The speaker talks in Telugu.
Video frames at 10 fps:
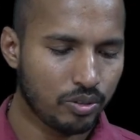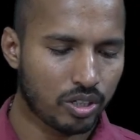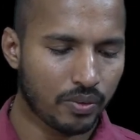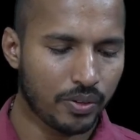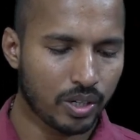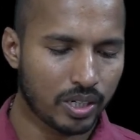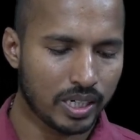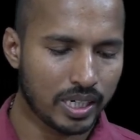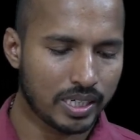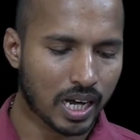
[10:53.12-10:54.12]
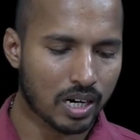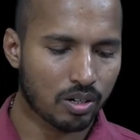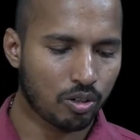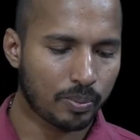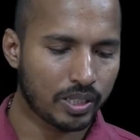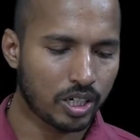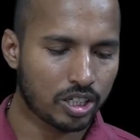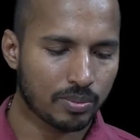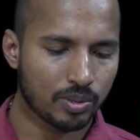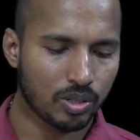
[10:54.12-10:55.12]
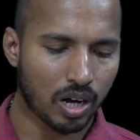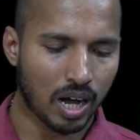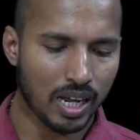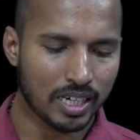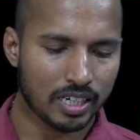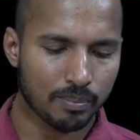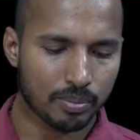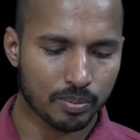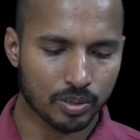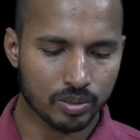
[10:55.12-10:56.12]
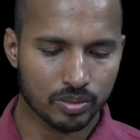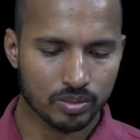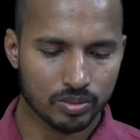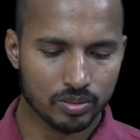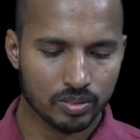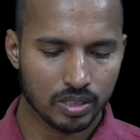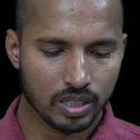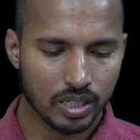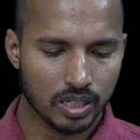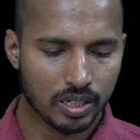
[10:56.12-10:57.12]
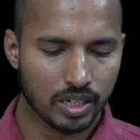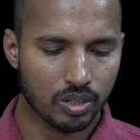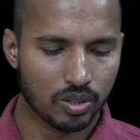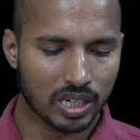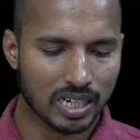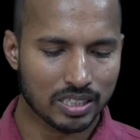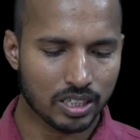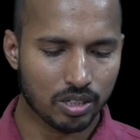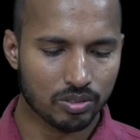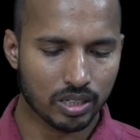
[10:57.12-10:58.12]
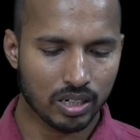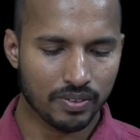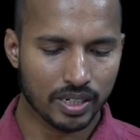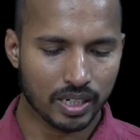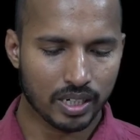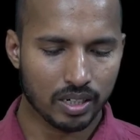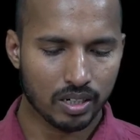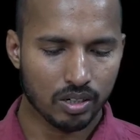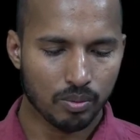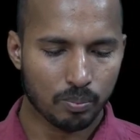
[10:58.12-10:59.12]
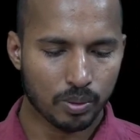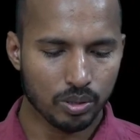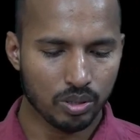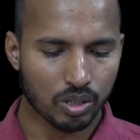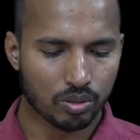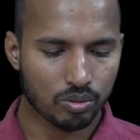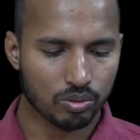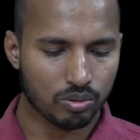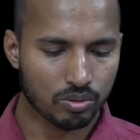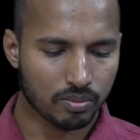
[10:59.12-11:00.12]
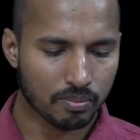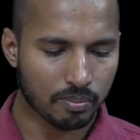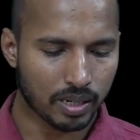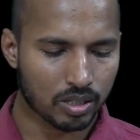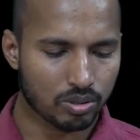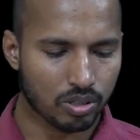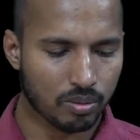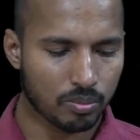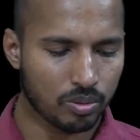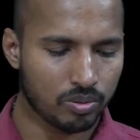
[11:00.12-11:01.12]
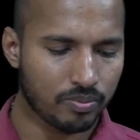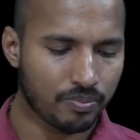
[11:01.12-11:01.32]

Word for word: చెవియొగ్గి జ్ఞానుల ఉపదేశము ఆలకింపము నేను కలగజేయు తెలివిని పొందుటకు మనస్సు నిమ్ము